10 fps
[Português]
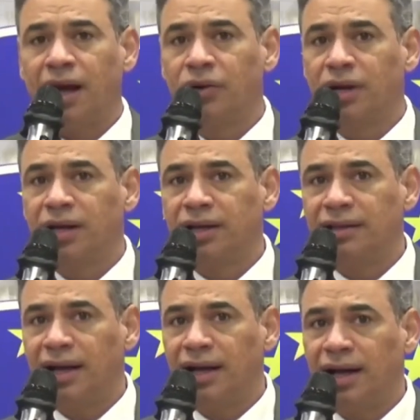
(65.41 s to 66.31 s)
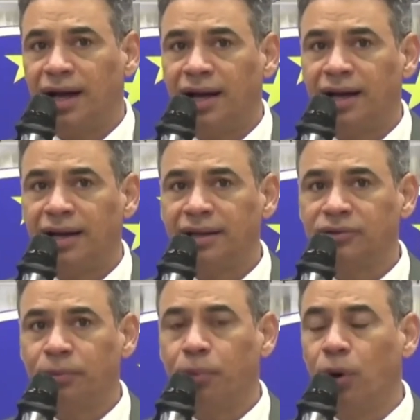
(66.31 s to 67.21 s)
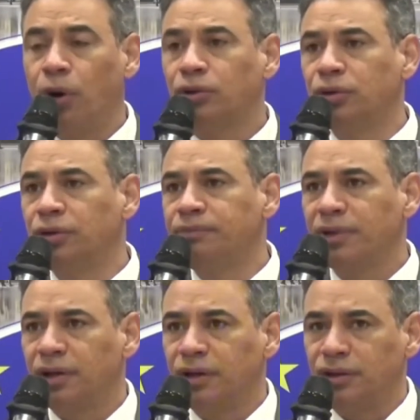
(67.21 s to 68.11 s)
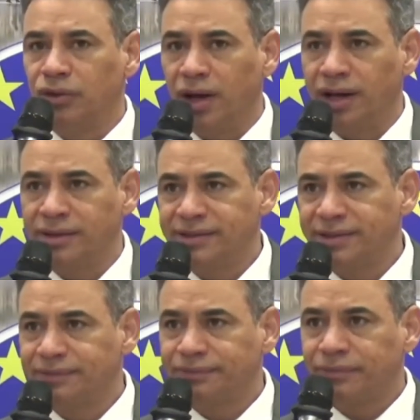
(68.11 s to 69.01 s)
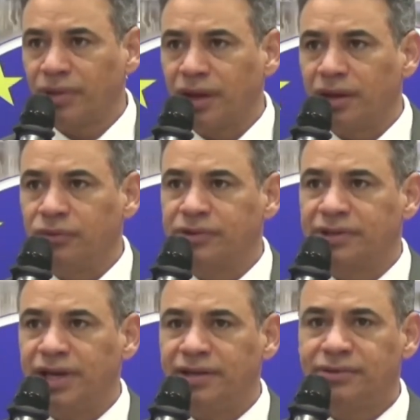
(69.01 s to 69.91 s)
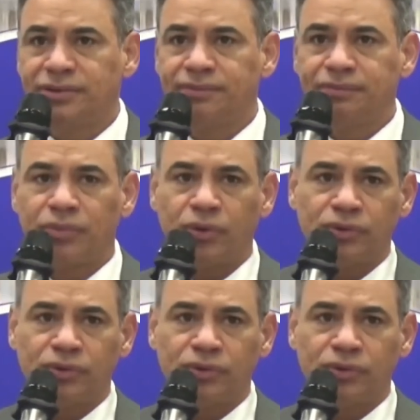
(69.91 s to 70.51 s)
Agora, a, no Porto, nós, vocês,